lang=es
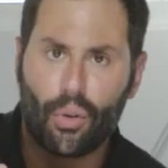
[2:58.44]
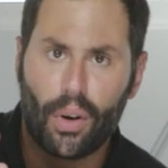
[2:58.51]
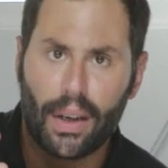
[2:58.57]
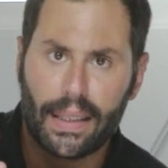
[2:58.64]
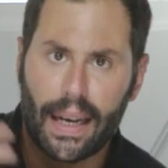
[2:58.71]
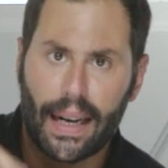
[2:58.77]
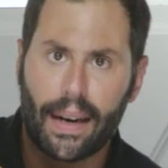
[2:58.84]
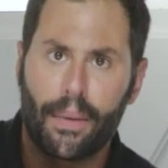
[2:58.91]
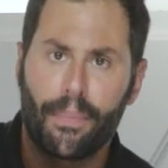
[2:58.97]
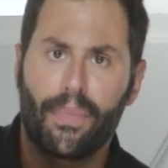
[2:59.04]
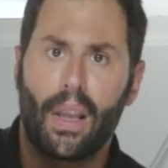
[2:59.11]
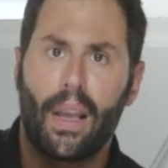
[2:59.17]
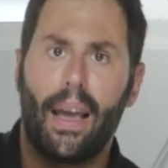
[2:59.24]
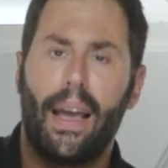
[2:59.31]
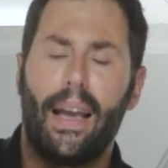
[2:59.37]
sujetar
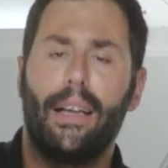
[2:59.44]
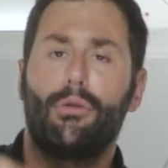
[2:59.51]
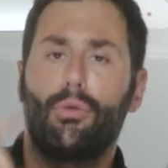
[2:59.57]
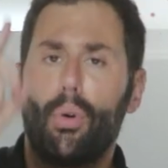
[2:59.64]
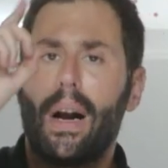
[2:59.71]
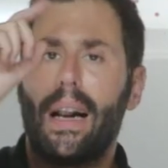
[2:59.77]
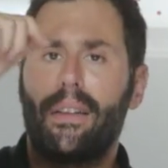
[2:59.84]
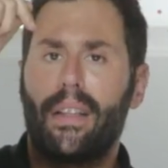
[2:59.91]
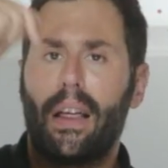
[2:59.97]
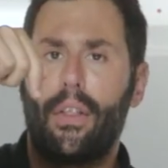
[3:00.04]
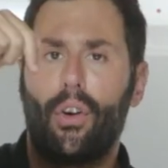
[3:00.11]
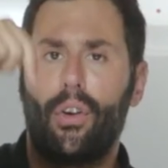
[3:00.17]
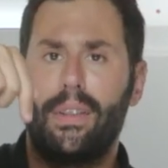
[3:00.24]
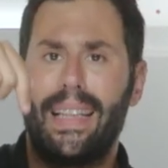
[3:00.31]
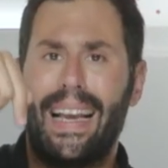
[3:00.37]
eh, tu
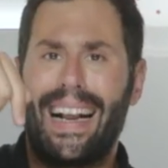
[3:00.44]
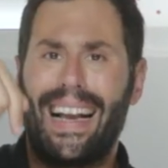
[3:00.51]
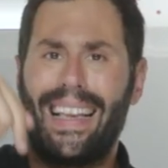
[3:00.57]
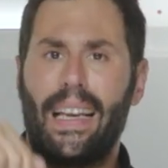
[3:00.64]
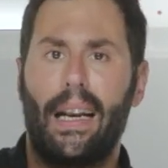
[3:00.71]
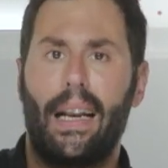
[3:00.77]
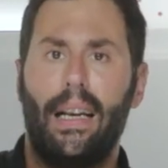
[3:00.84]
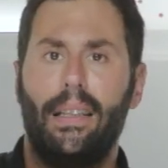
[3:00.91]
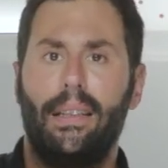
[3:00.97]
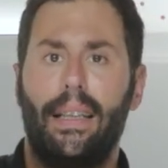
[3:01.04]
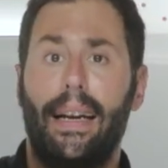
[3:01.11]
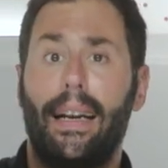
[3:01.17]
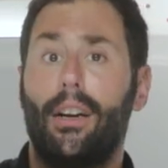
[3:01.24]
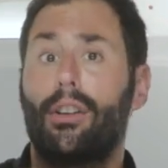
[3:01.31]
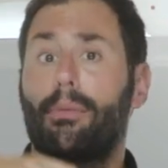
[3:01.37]
calzado de calle en el
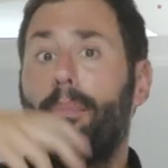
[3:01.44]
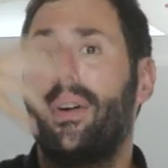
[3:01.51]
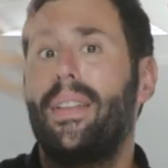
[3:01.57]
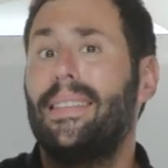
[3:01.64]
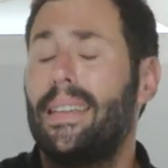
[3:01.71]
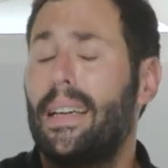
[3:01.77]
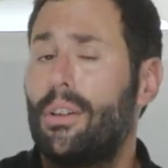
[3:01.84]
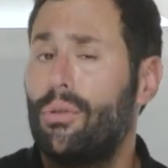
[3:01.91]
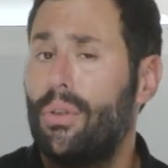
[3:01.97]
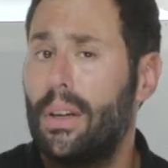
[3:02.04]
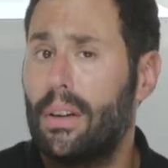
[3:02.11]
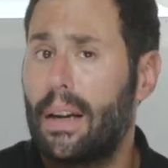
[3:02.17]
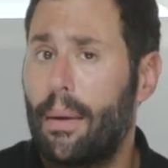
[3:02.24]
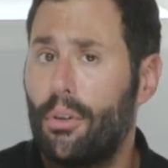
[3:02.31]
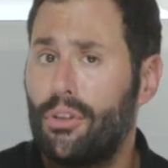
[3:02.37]
interior, puedes
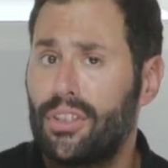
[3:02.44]
incluir una